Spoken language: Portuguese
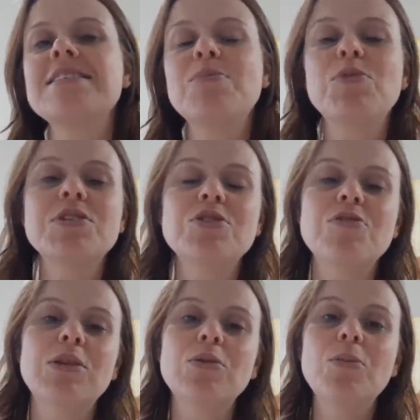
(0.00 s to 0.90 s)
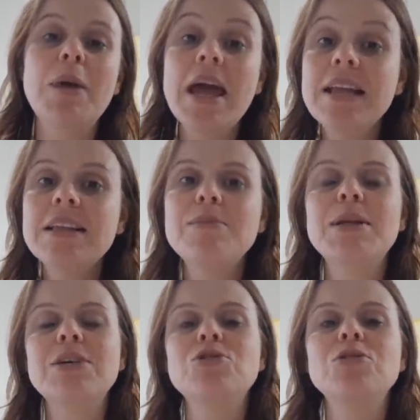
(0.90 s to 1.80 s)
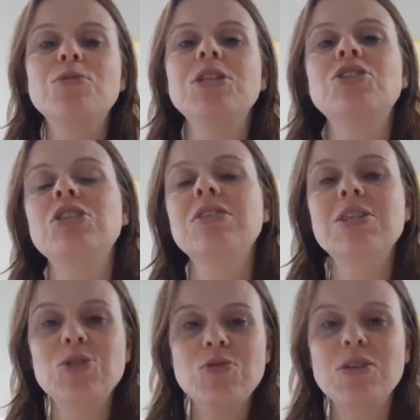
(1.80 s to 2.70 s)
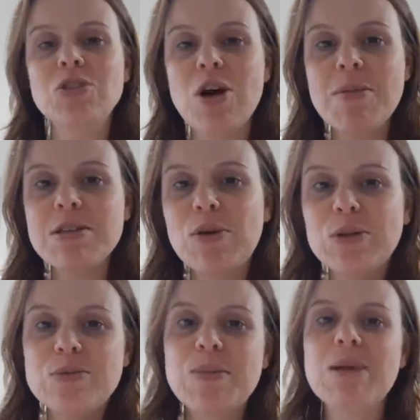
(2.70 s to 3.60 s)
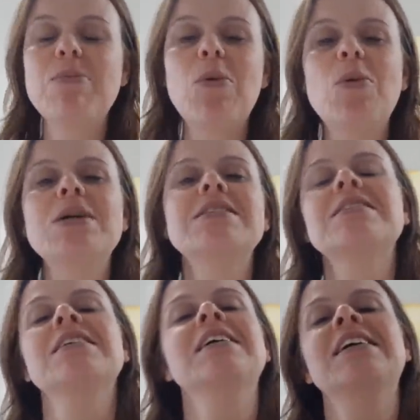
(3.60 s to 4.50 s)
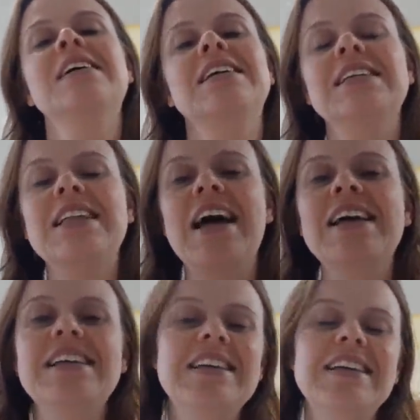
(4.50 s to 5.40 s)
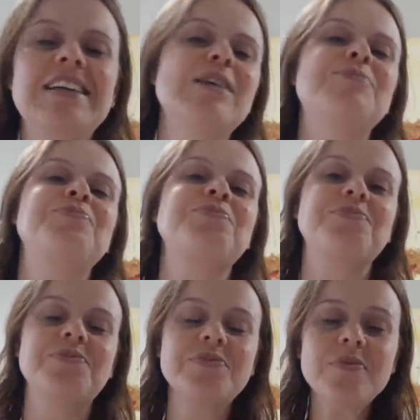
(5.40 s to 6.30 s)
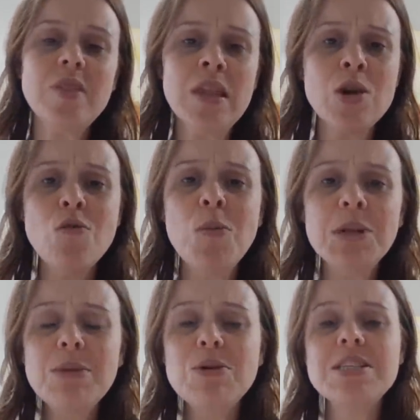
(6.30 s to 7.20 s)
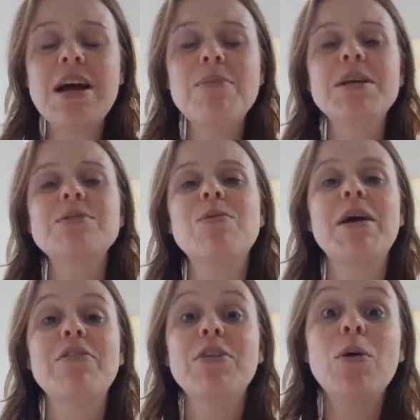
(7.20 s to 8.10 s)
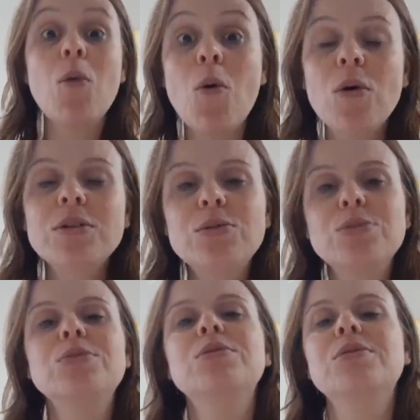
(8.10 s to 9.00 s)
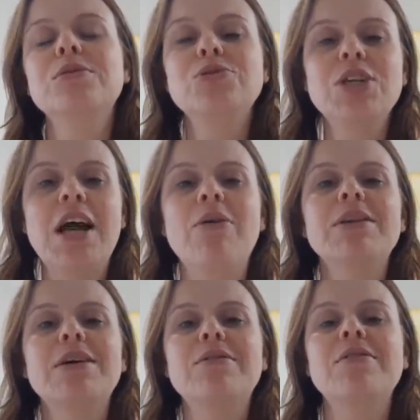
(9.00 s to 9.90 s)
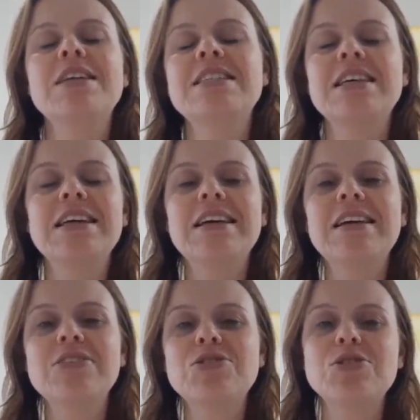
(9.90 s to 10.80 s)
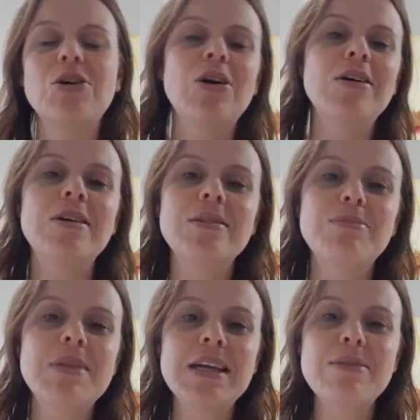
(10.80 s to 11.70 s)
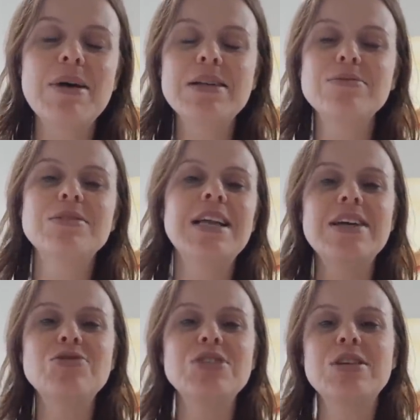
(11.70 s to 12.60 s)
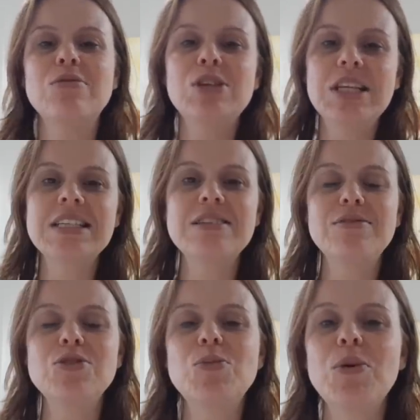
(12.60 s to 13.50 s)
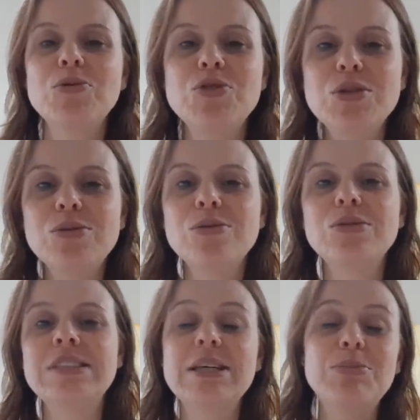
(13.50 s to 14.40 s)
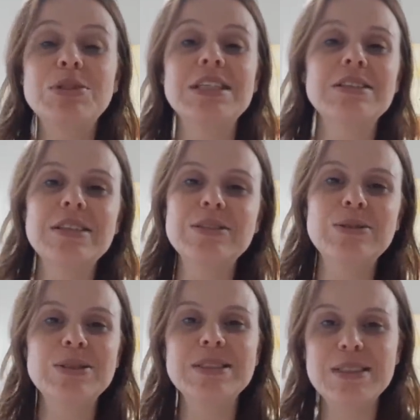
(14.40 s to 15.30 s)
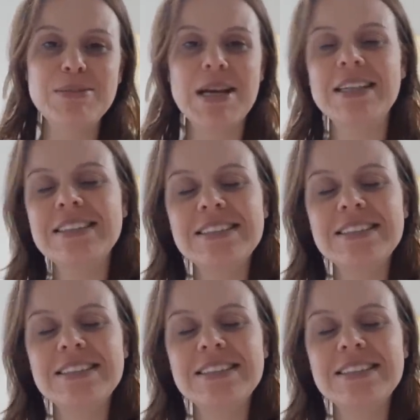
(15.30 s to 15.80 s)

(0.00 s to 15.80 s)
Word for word: depois que tiver tudo bem terminadinho, bonitinho, daí a gente vai tirar umas fotos bem boas. E daí que eu vou poder mostrar mesmo como é que ficou tudo no geral. Então vai ser, acho que só daqui mais uns 10 dias que eu vou ter esse vídeo prontinho com 100% das coisas terminadas.